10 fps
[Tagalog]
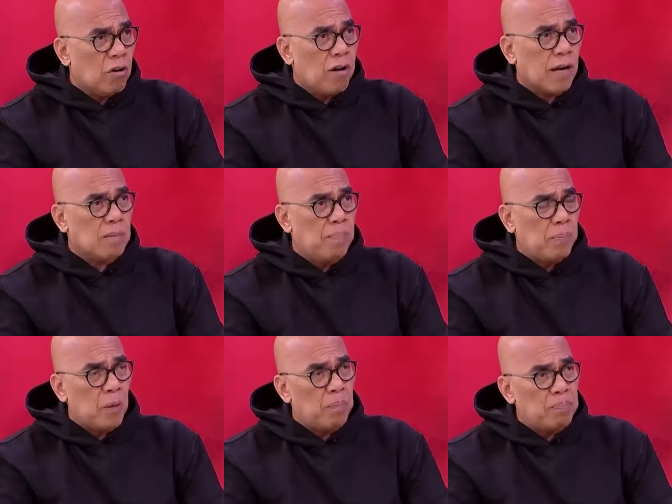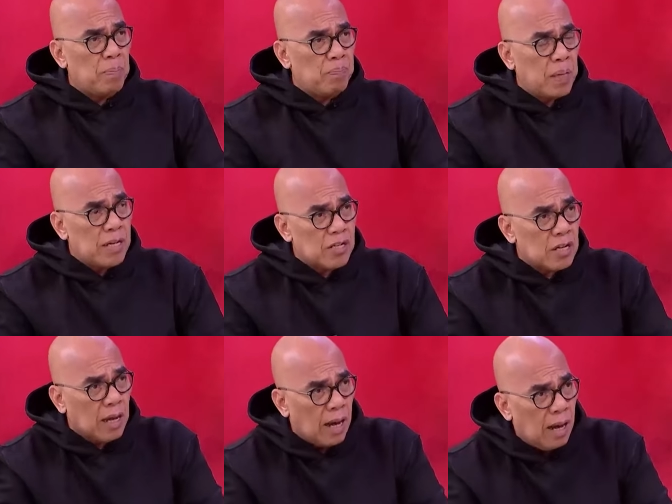Correct. People
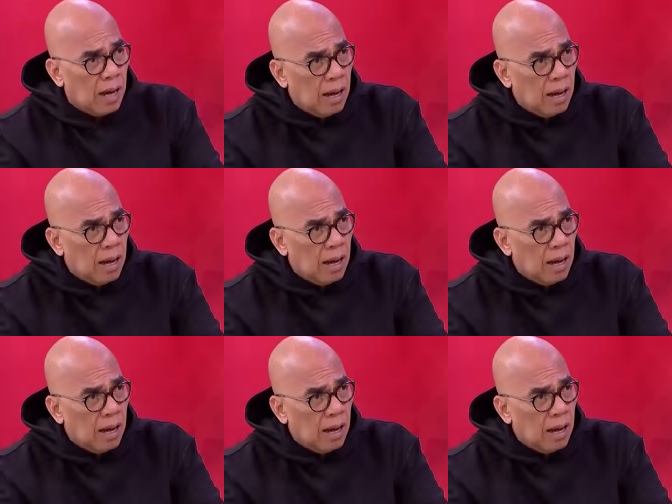pleaser ka.